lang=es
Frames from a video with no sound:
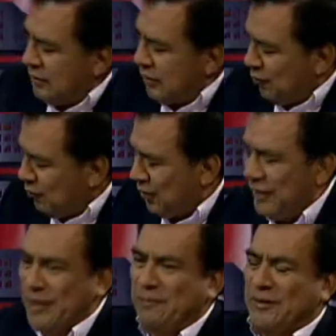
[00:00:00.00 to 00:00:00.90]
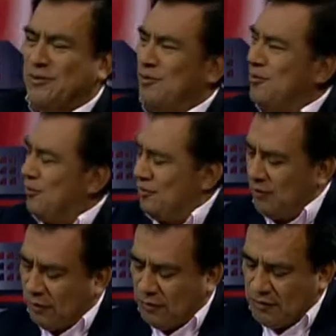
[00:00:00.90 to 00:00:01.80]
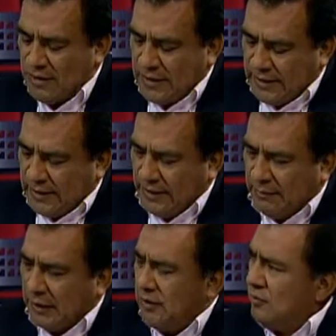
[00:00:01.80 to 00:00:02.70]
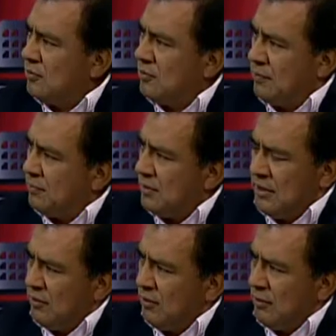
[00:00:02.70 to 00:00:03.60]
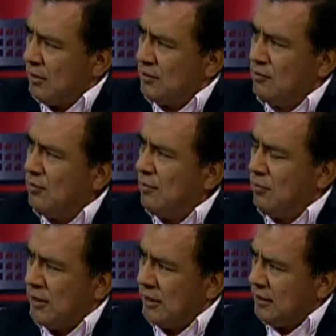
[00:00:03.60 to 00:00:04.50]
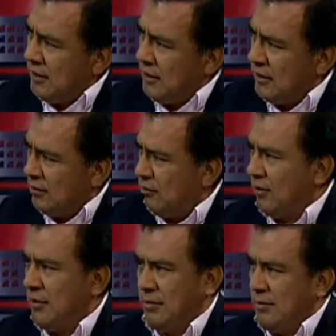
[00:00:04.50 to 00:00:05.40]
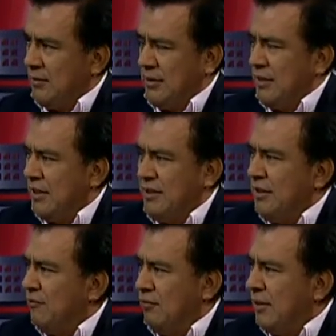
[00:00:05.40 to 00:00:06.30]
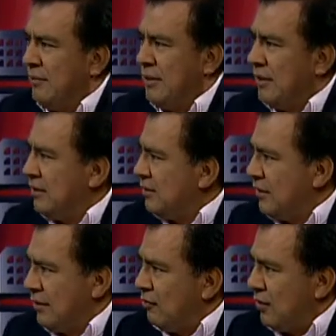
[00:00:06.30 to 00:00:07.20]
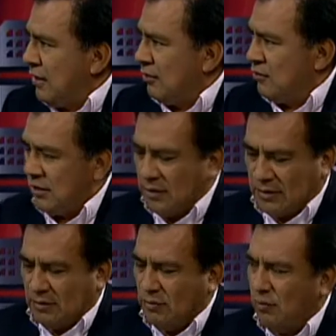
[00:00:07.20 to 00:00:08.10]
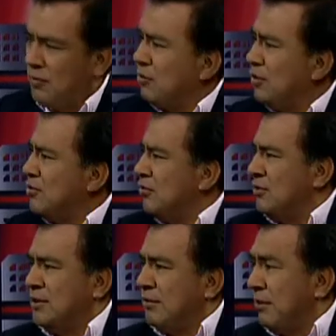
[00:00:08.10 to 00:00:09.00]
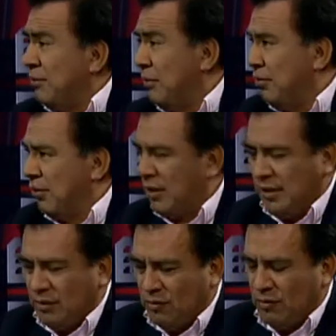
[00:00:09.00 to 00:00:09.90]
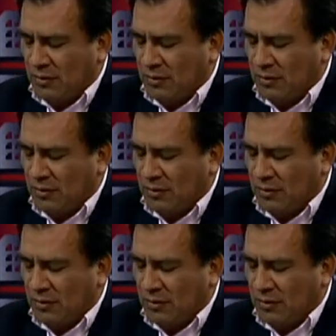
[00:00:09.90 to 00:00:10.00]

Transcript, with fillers: hacer como que nada pasó. No, yo creo el partido tiene una vocación democrática y dentro de él el ingrediente fundamental es ser dialogante. O sea, como bien lo ha dicho César Villanueva ahora, y